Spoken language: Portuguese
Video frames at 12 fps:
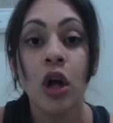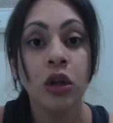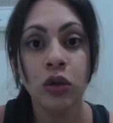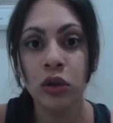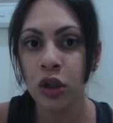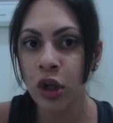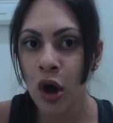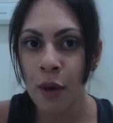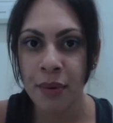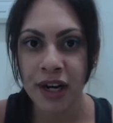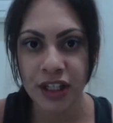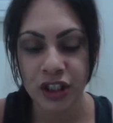Tudo que eu
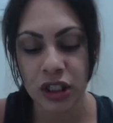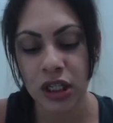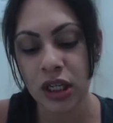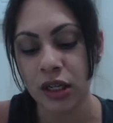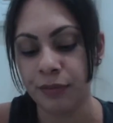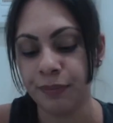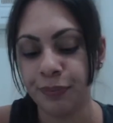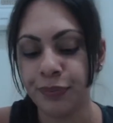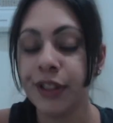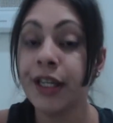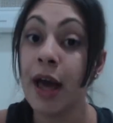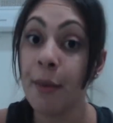aprendi
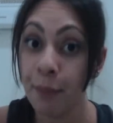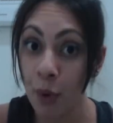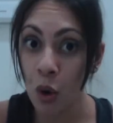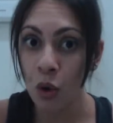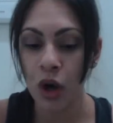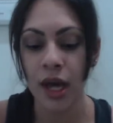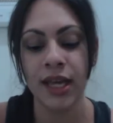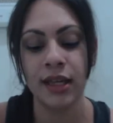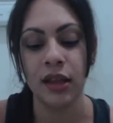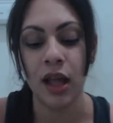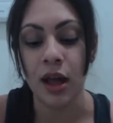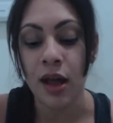que é pouco
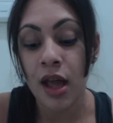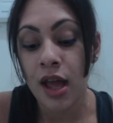ainda.